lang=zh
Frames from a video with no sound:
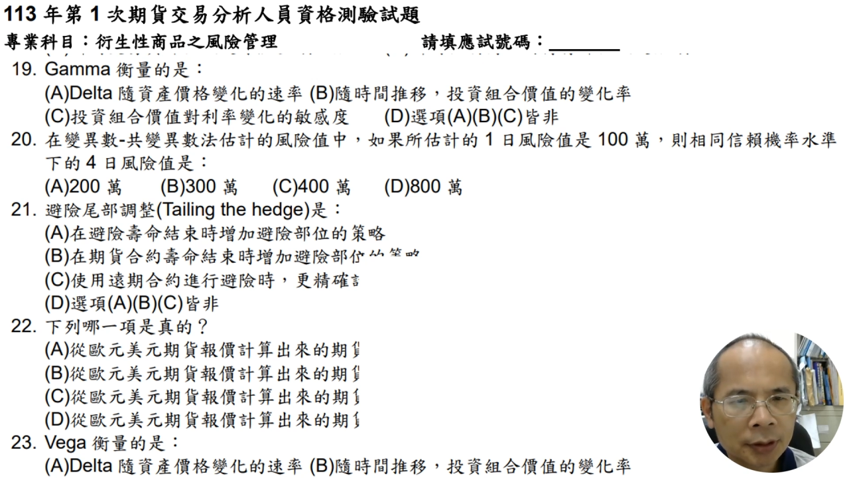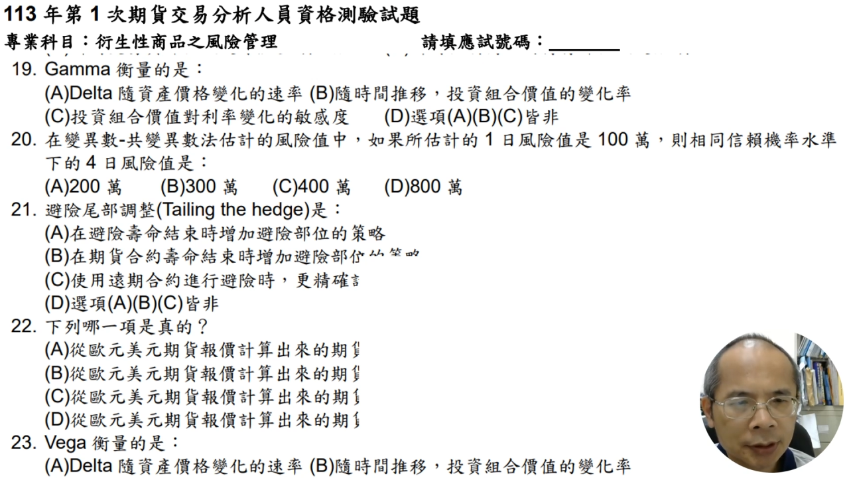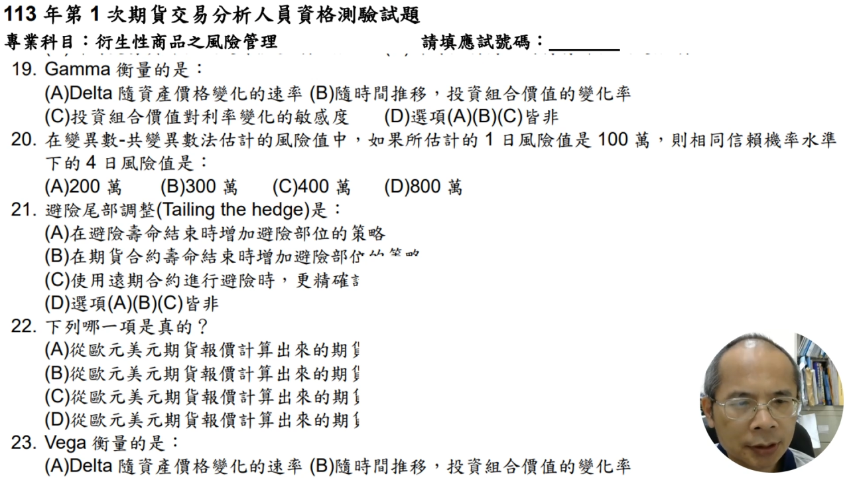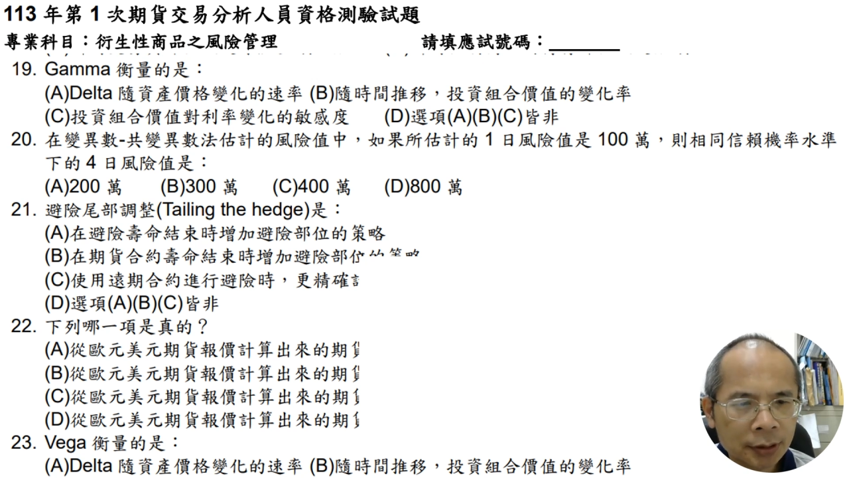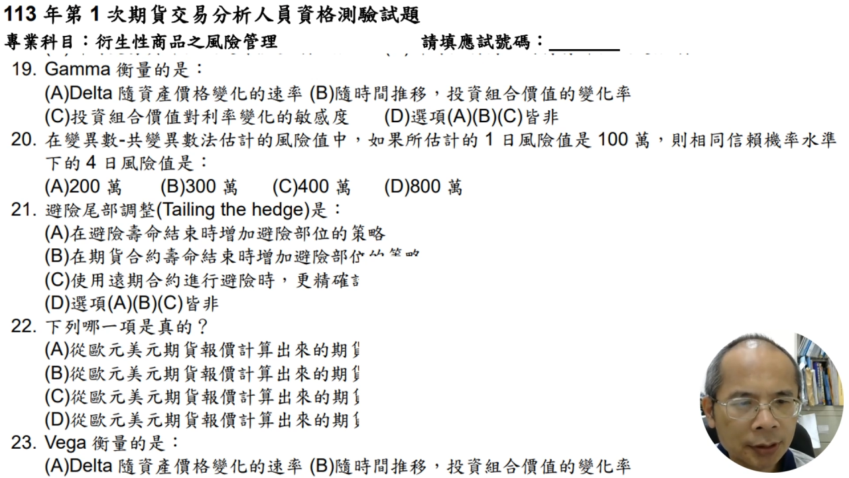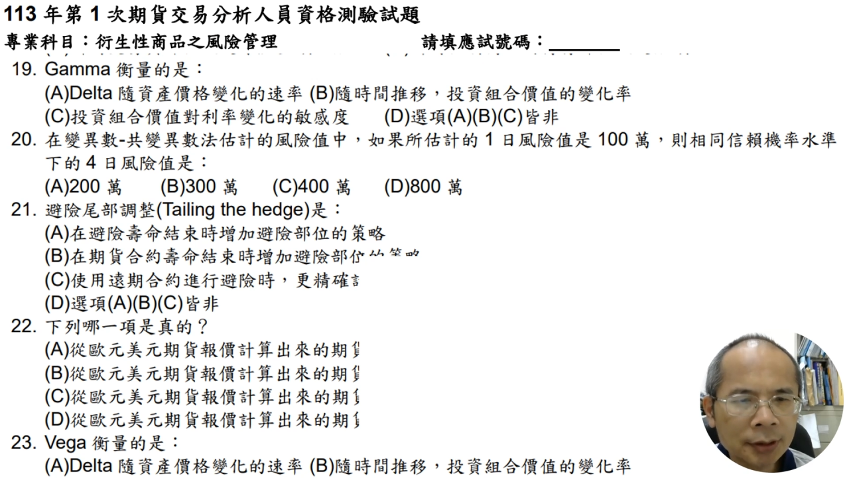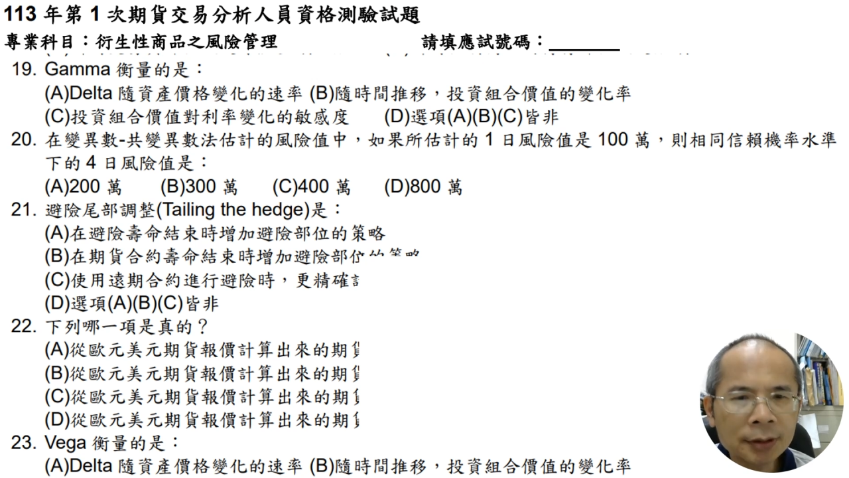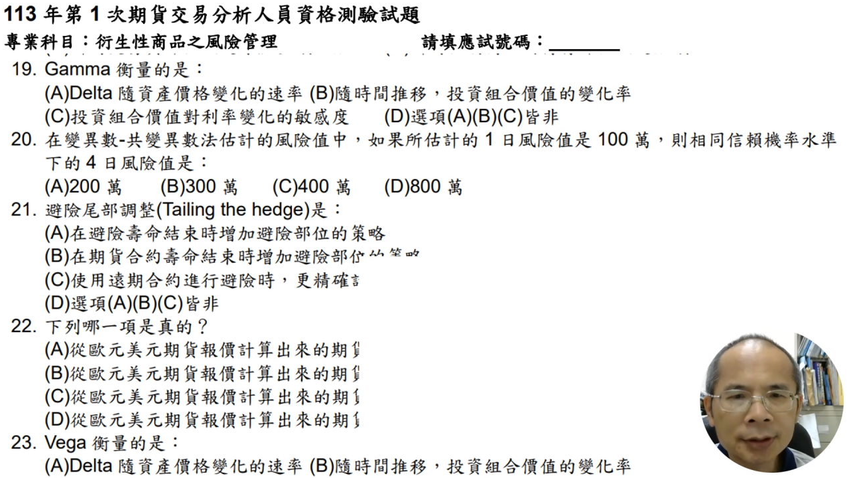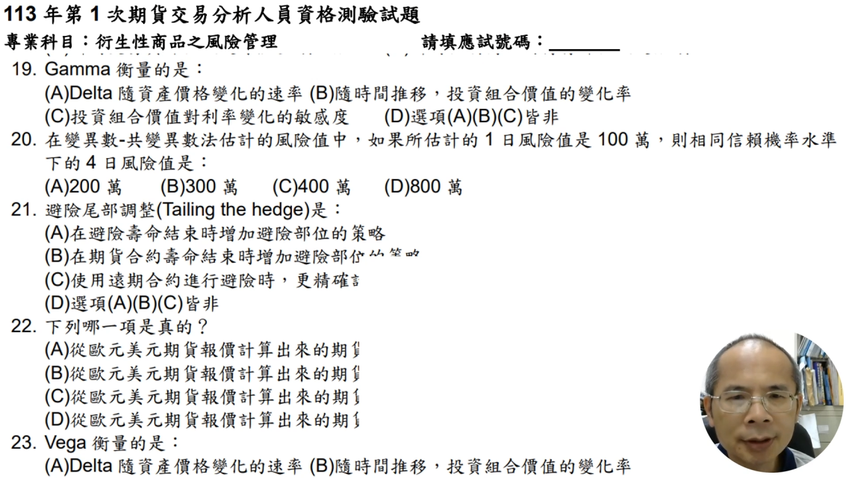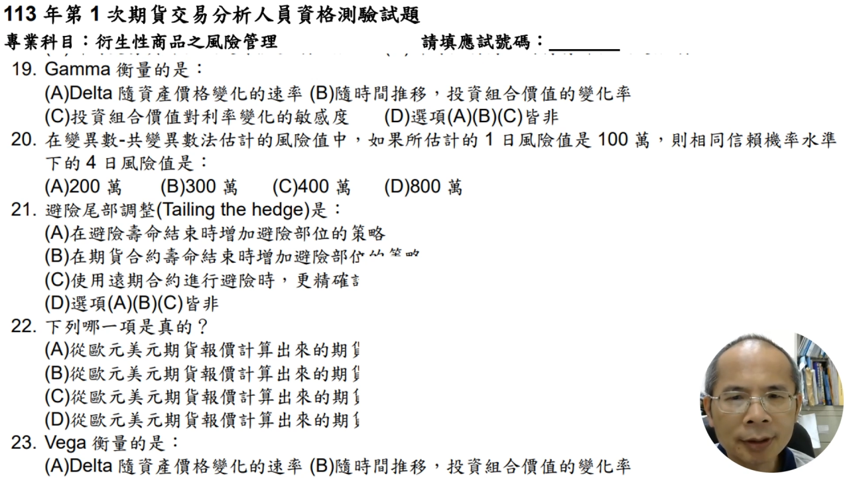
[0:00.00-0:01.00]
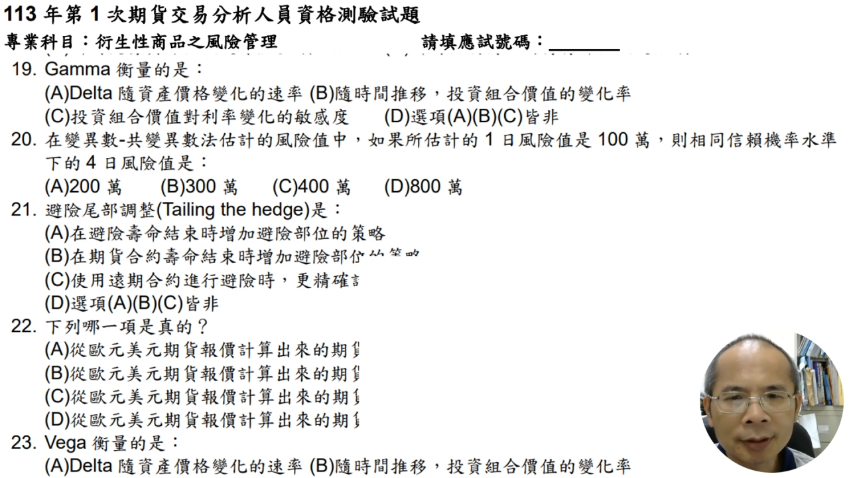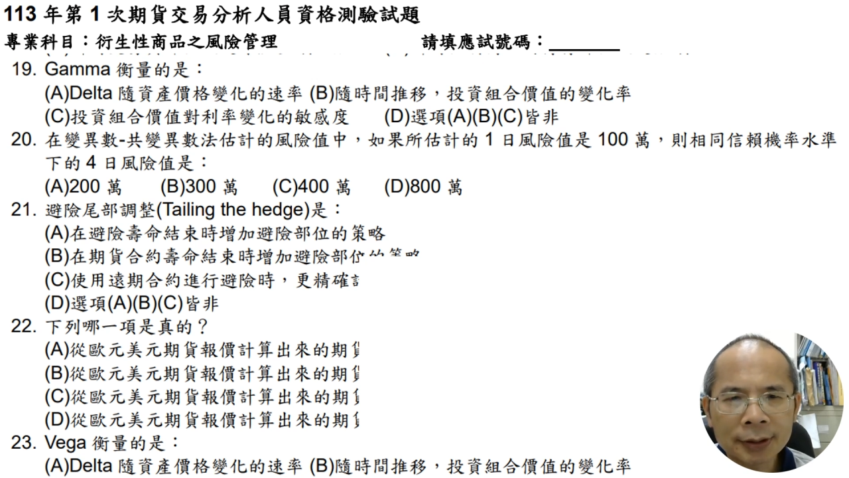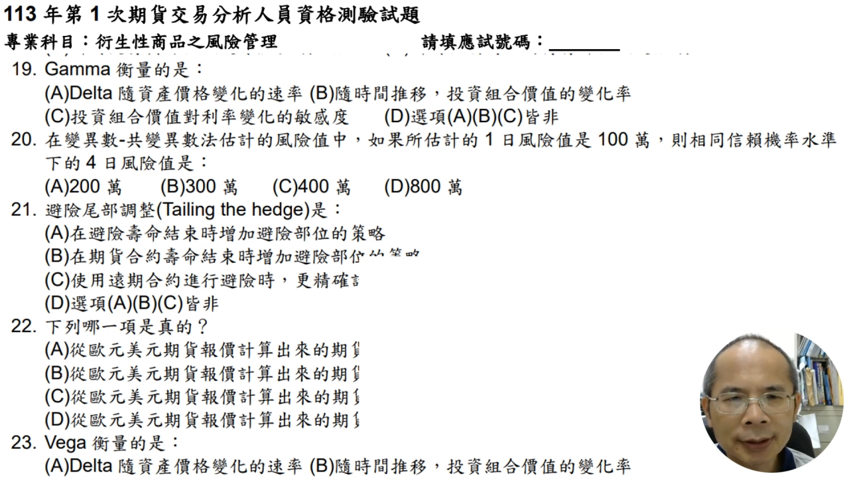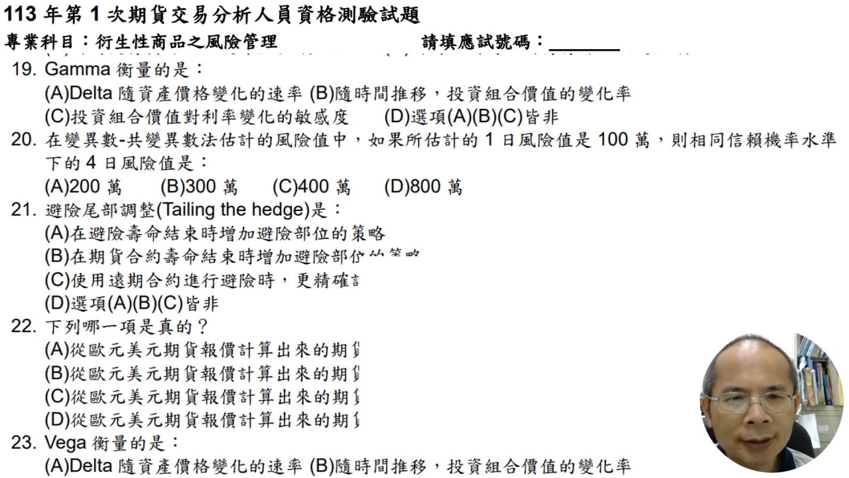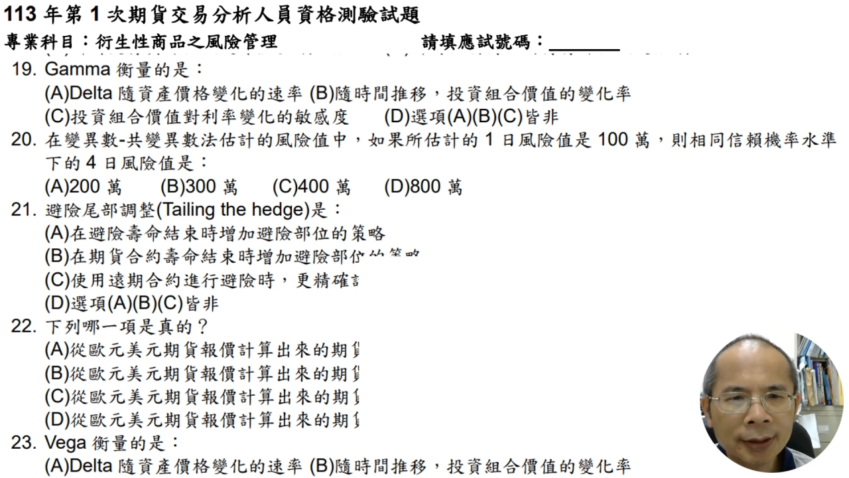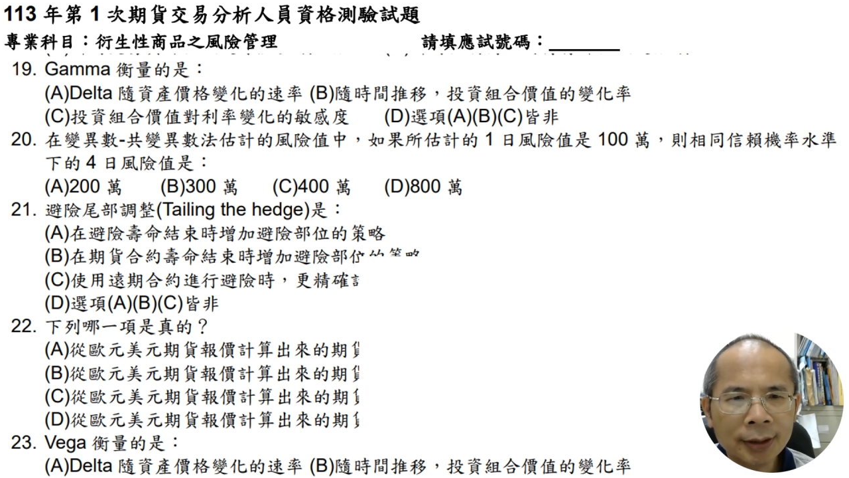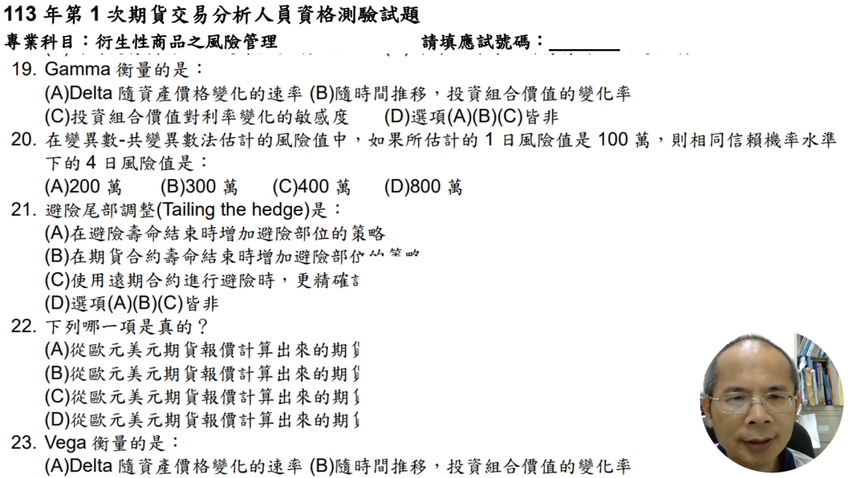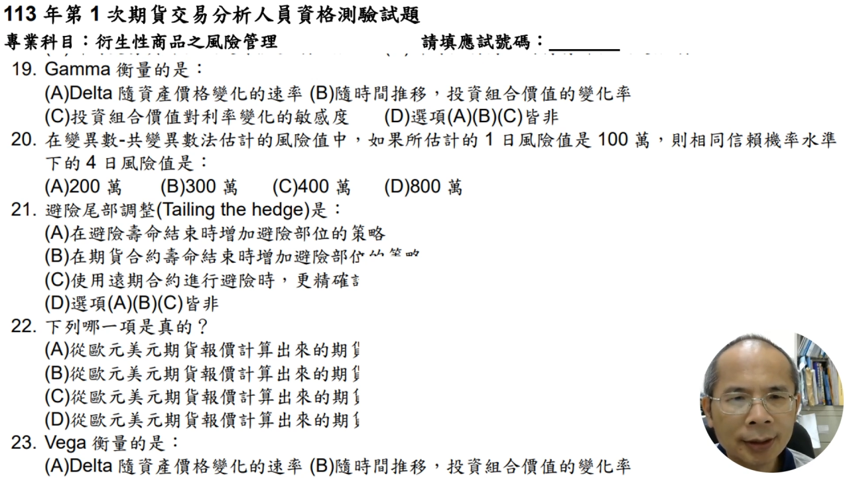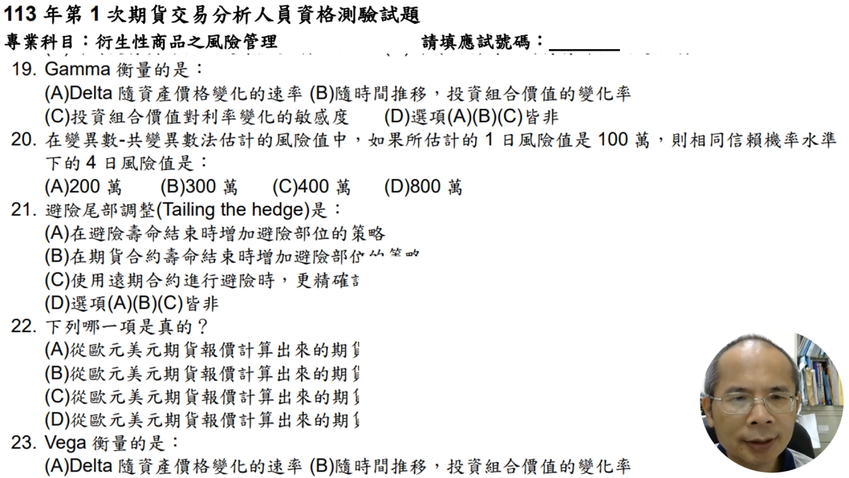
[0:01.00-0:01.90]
十九题